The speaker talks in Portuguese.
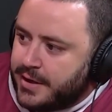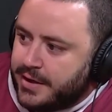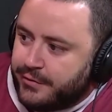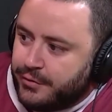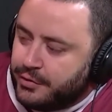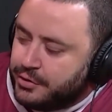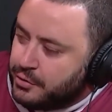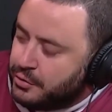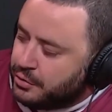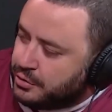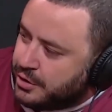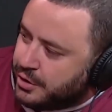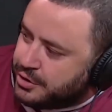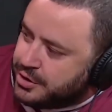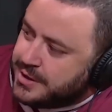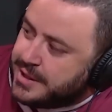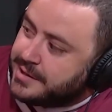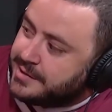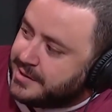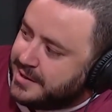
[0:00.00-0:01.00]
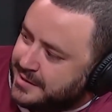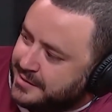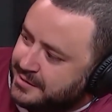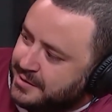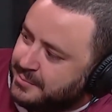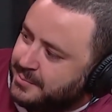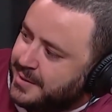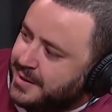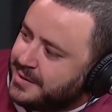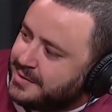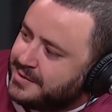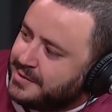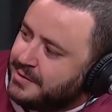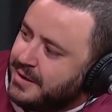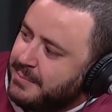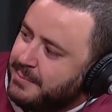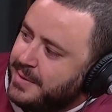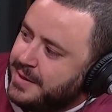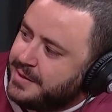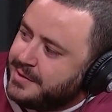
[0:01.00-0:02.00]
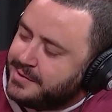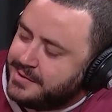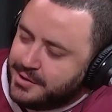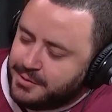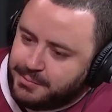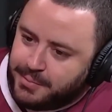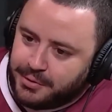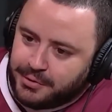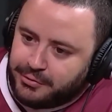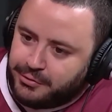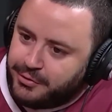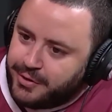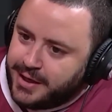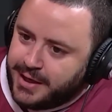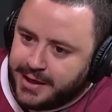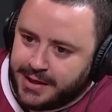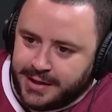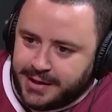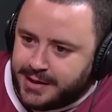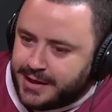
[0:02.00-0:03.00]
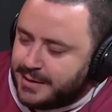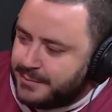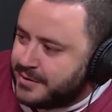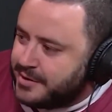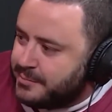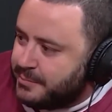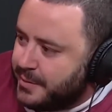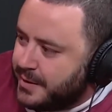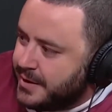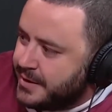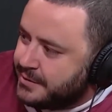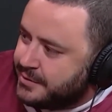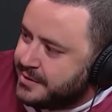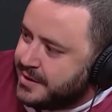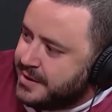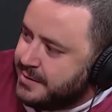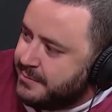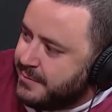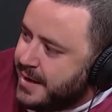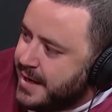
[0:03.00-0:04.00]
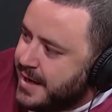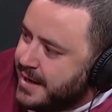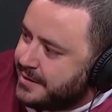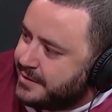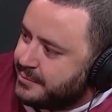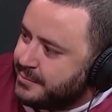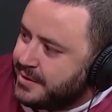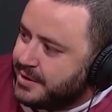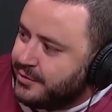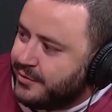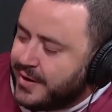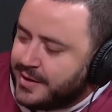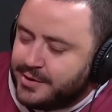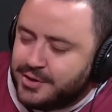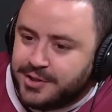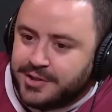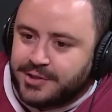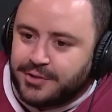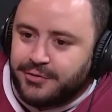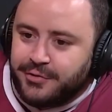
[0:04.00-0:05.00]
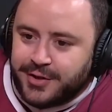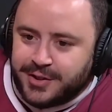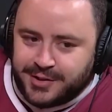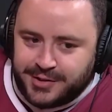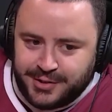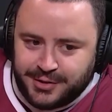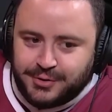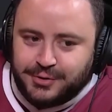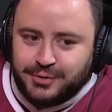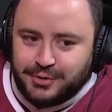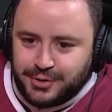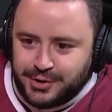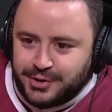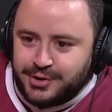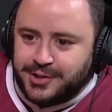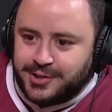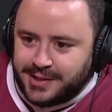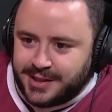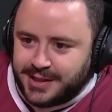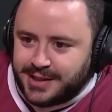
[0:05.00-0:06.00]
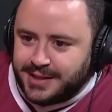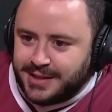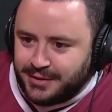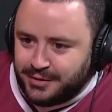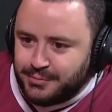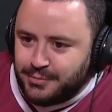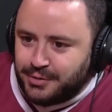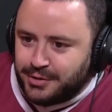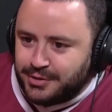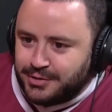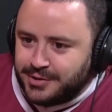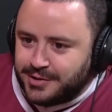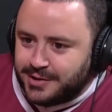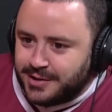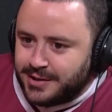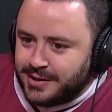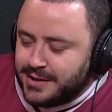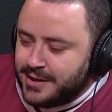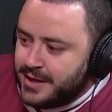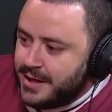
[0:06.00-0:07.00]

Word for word: a Revolução Cultural Chinesa, esse não apareceu. Apareceu Paulo Freire, que ama as plantas, animais, uma espécie de São Francisco do Giz de Cera, né? Como eu gosto de dizer.